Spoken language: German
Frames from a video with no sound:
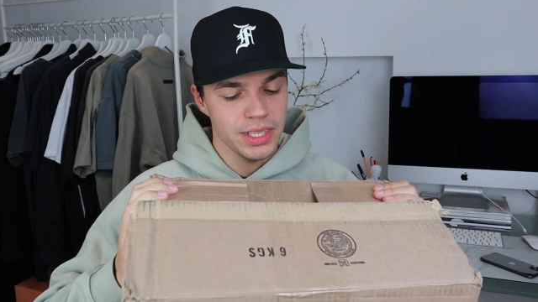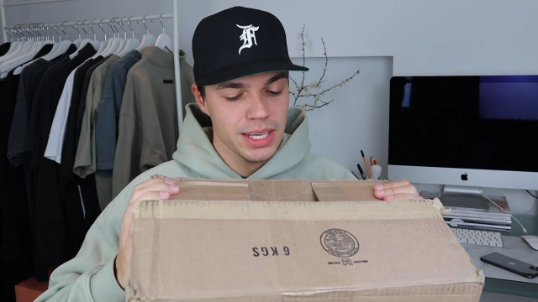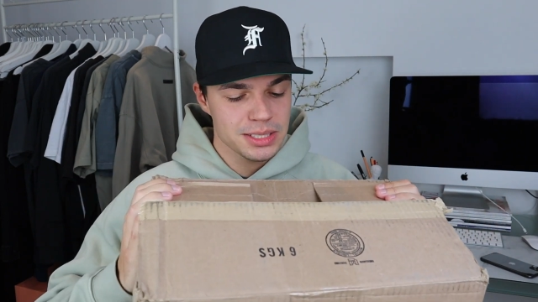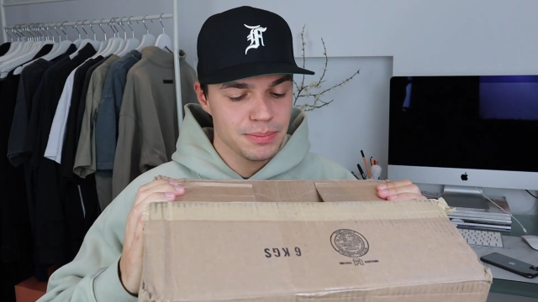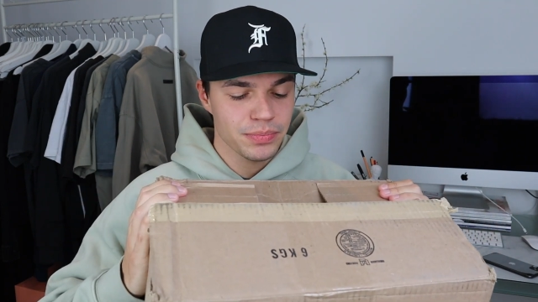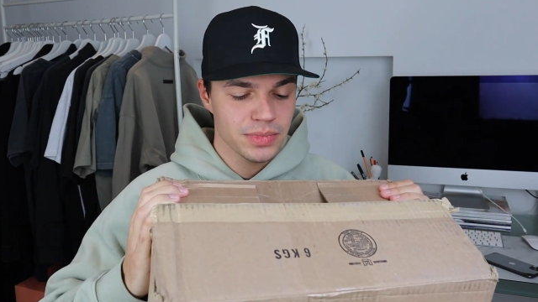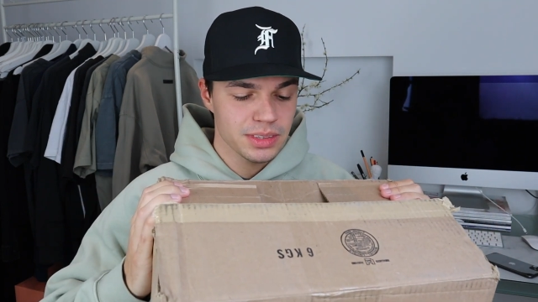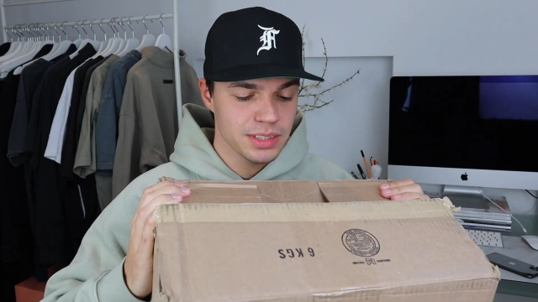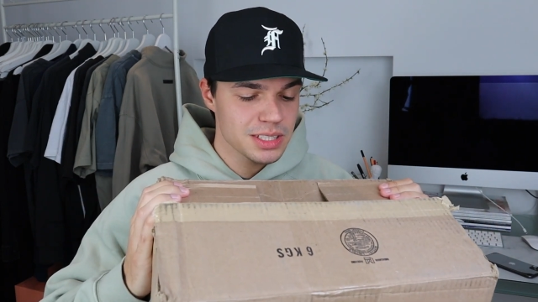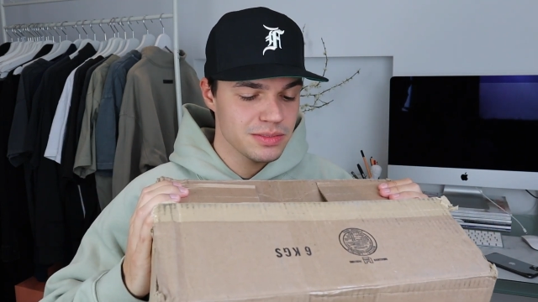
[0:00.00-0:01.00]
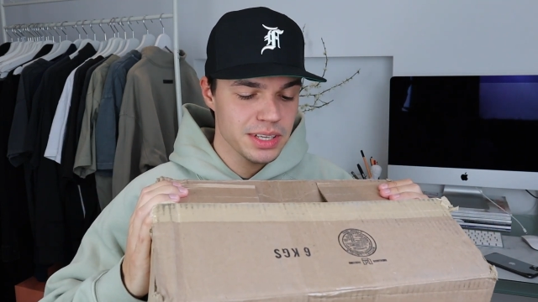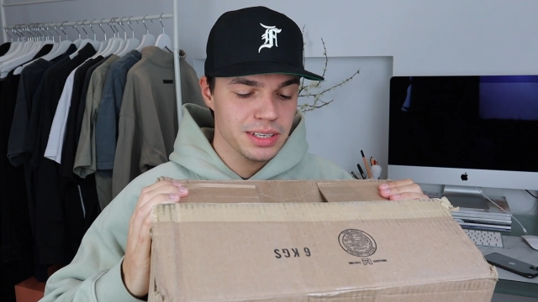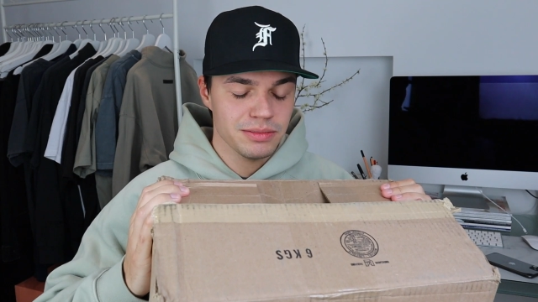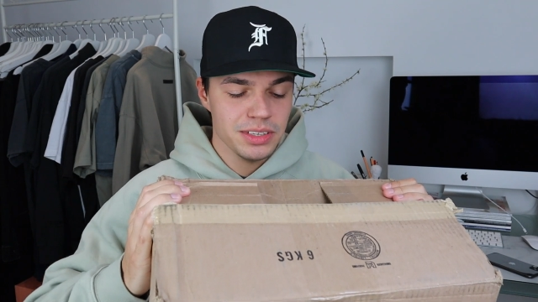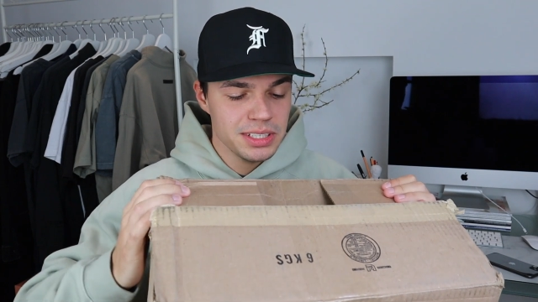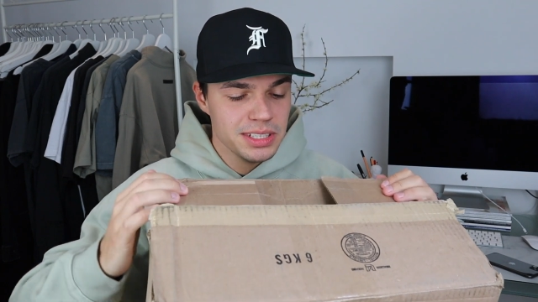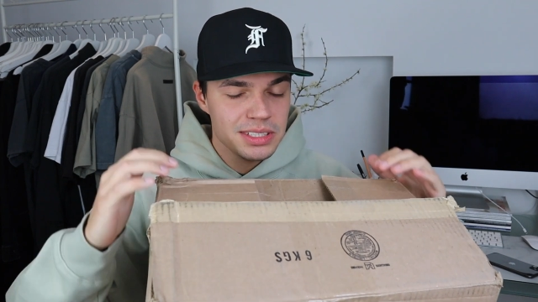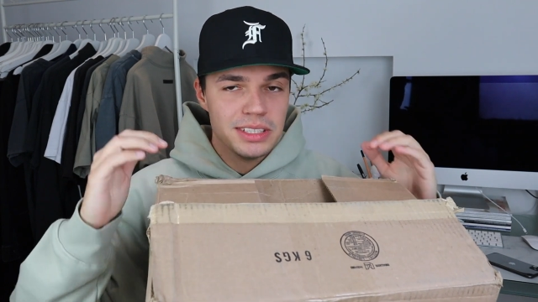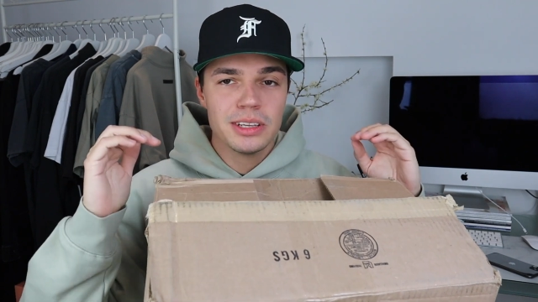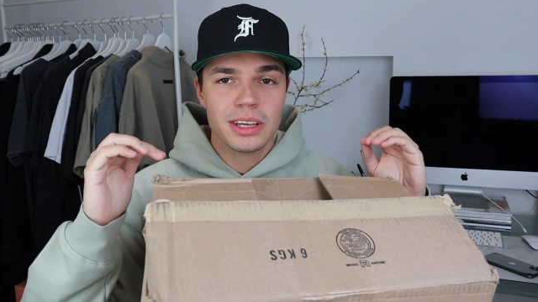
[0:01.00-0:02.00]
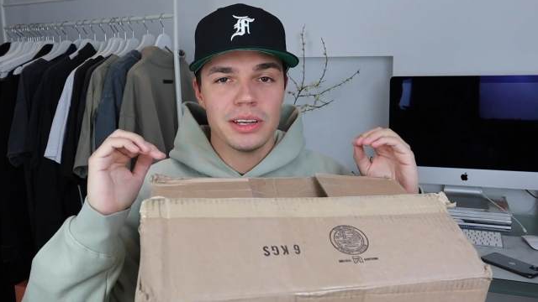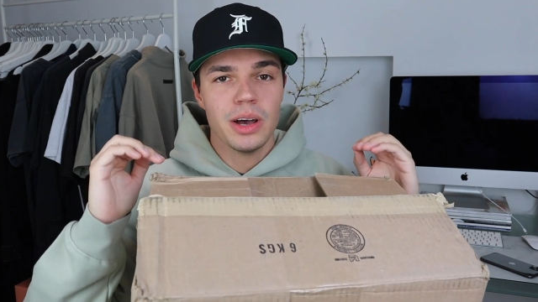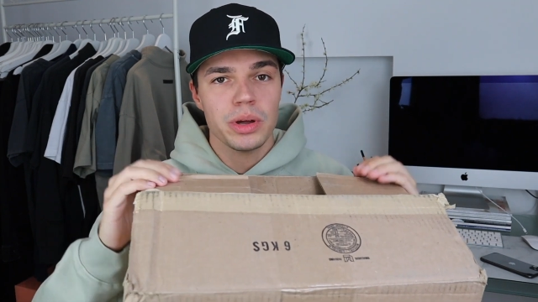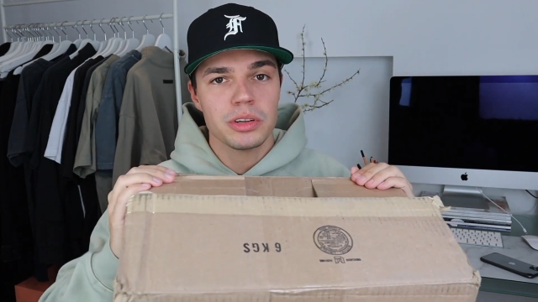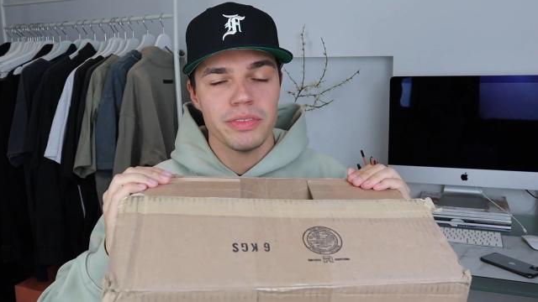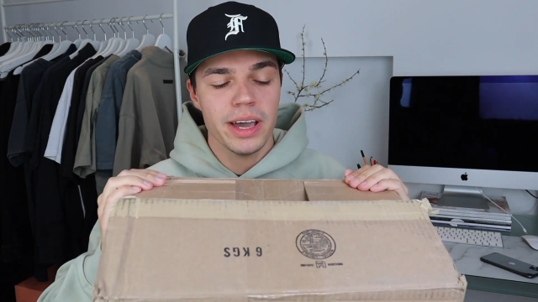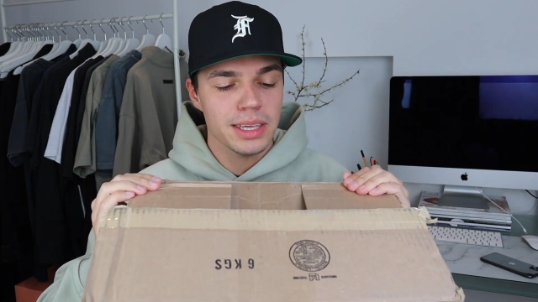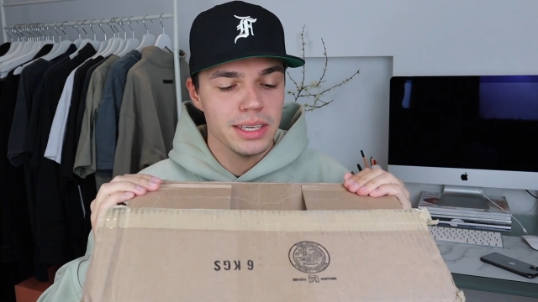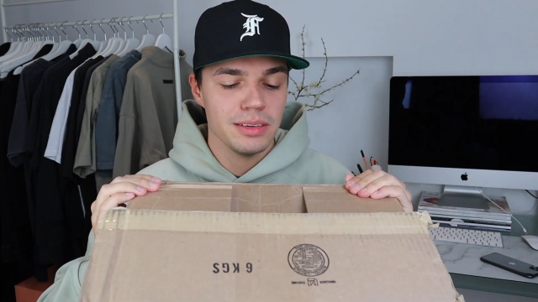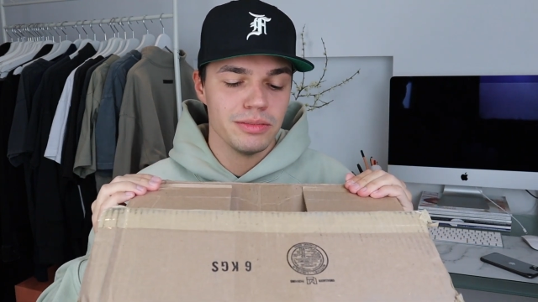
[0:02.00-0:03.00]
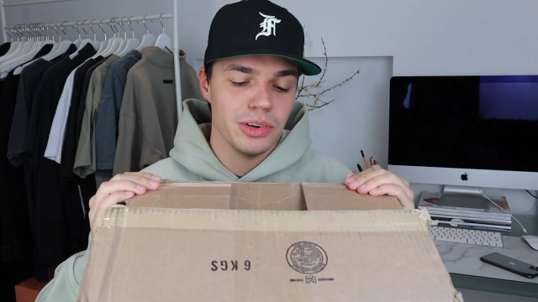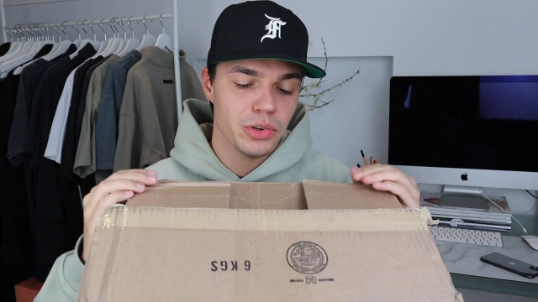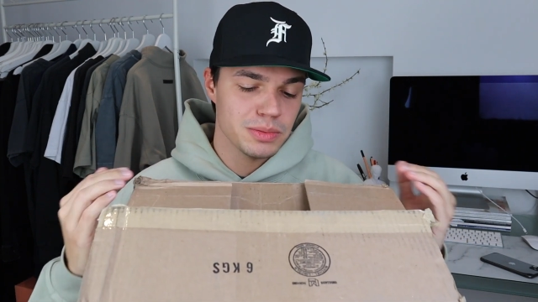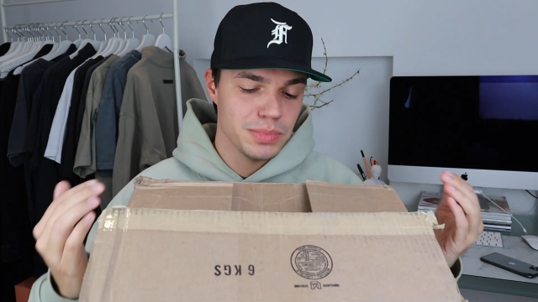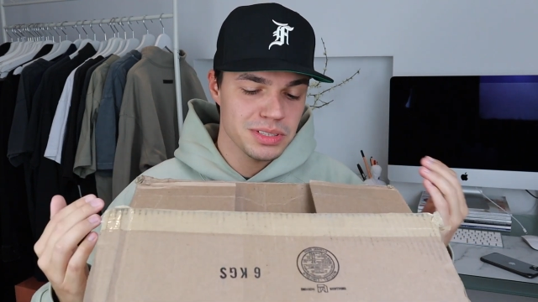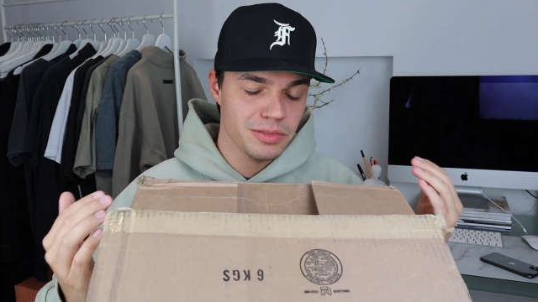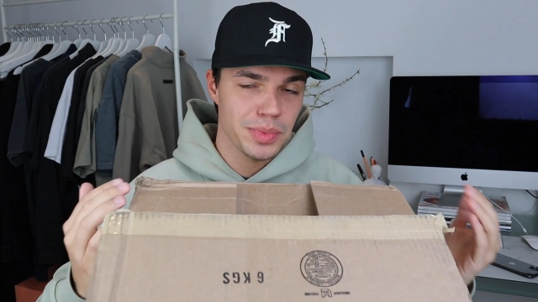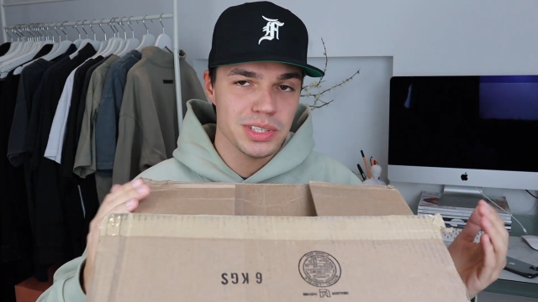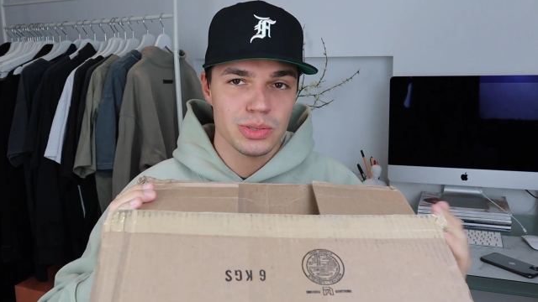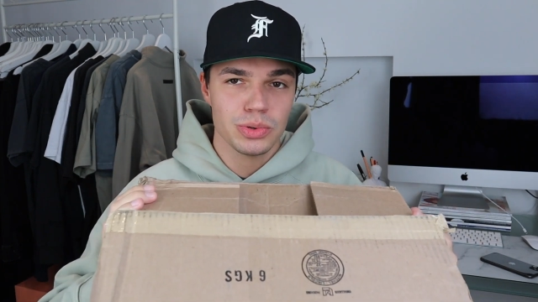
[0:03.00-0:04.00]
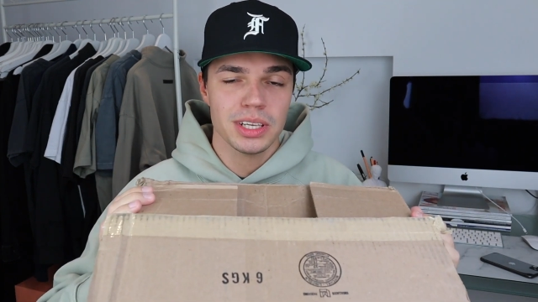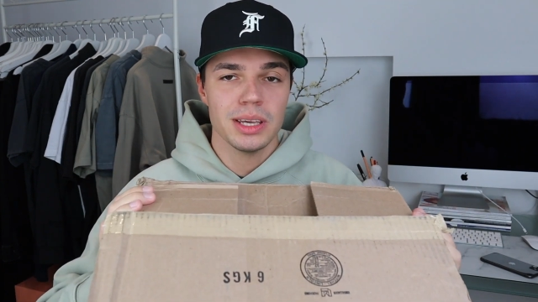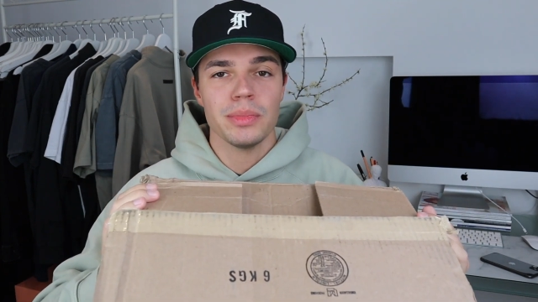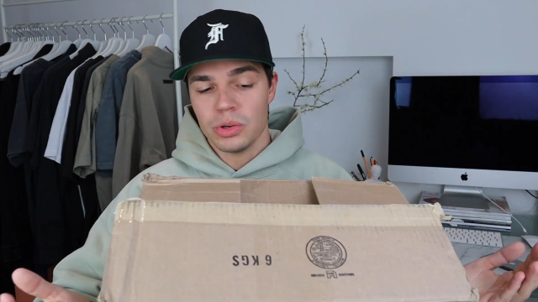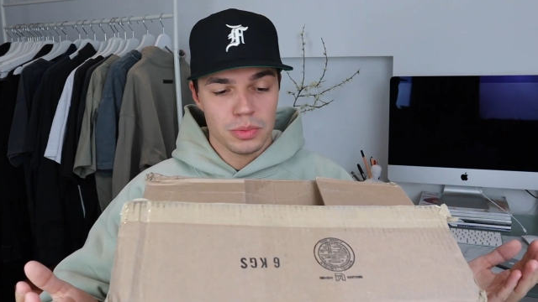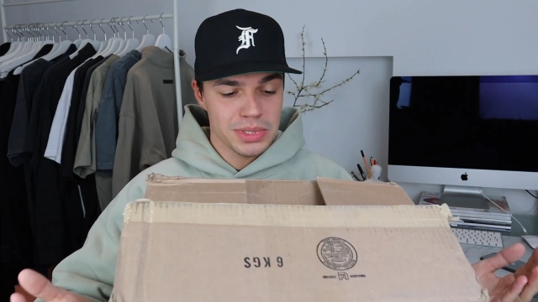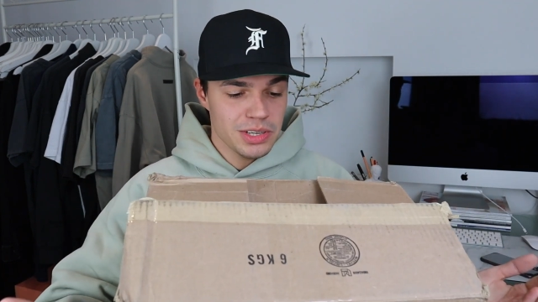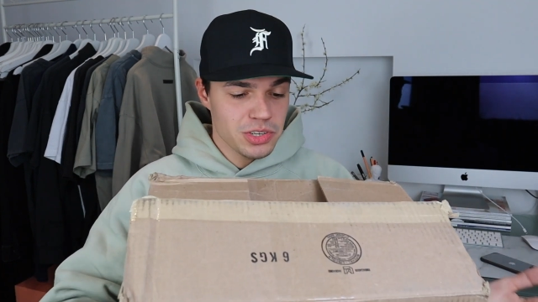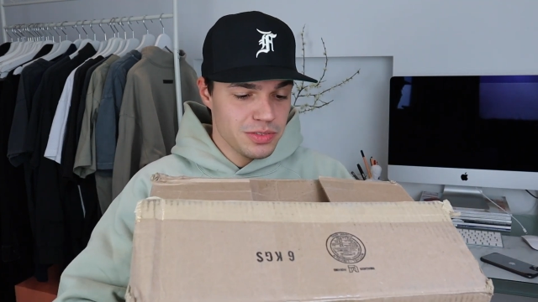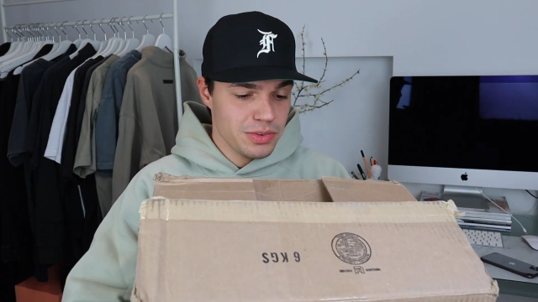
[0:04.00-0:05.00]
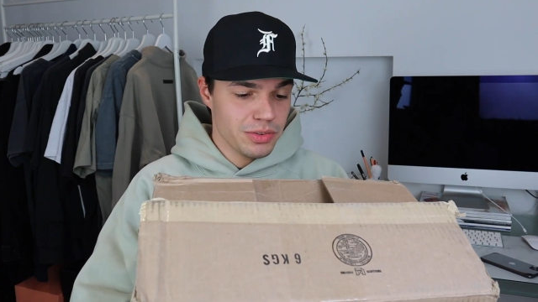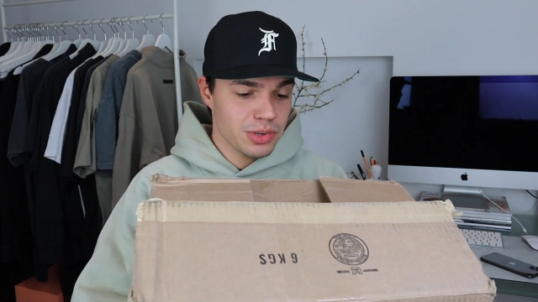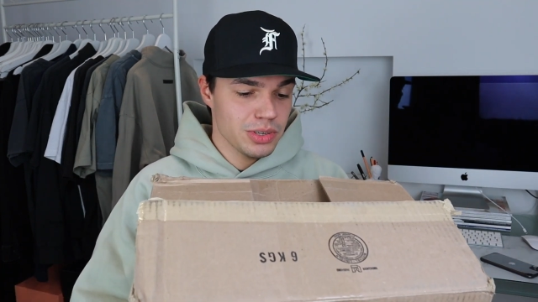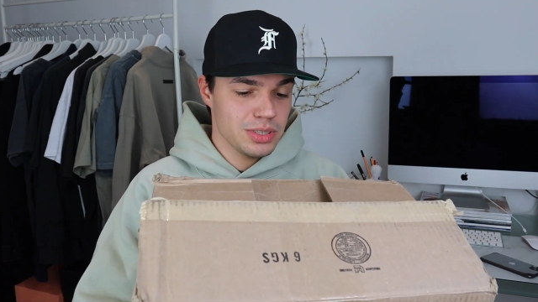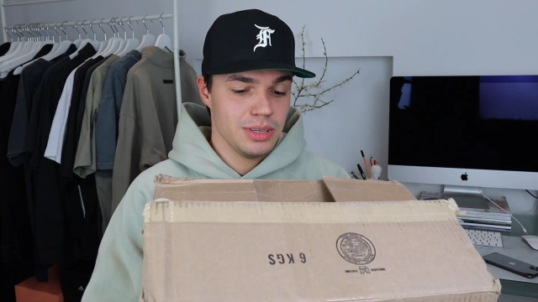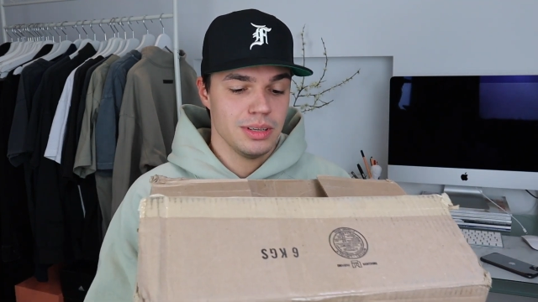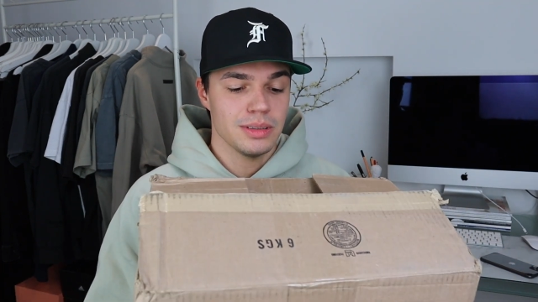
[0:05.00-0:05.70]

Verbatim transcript: Yes. Deswegen will ich jetzt hier genauer drauf eingehen, will euch ein bisschen Informationen geben rund um Essentials Fear of God,